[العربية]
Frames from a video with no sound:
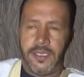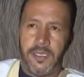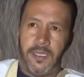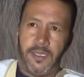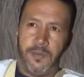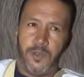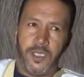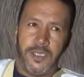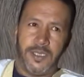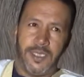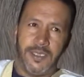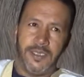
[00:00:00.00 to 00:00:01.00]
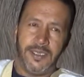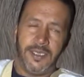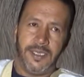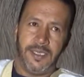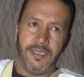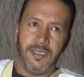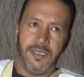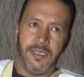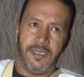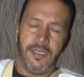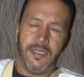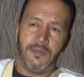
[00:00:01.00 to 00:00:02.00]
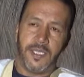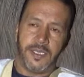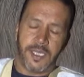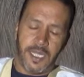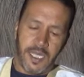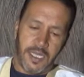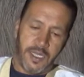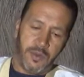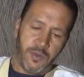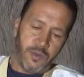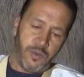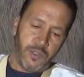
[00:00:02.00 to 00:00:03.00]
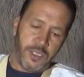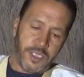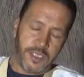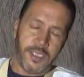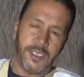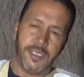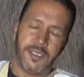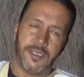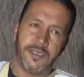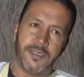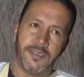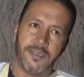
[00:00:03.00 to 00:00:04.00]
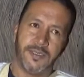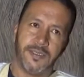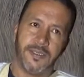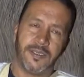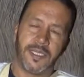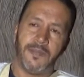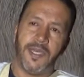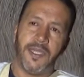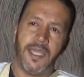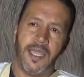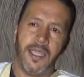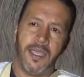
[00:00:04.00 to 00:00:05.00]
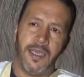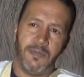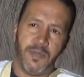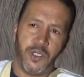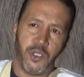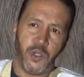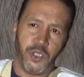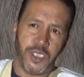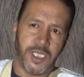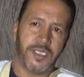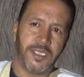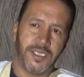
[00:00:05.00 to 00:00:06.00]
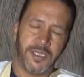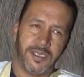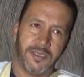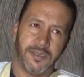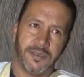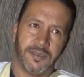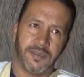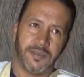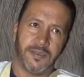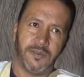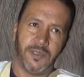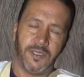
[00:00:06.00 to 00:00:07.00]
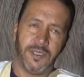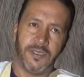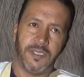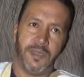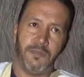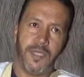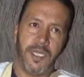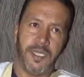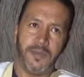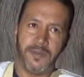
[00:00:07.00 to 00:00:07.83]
البنى التحتيه للمزرعه والمنتزه طبعا هذا مجهود شخصي وتم على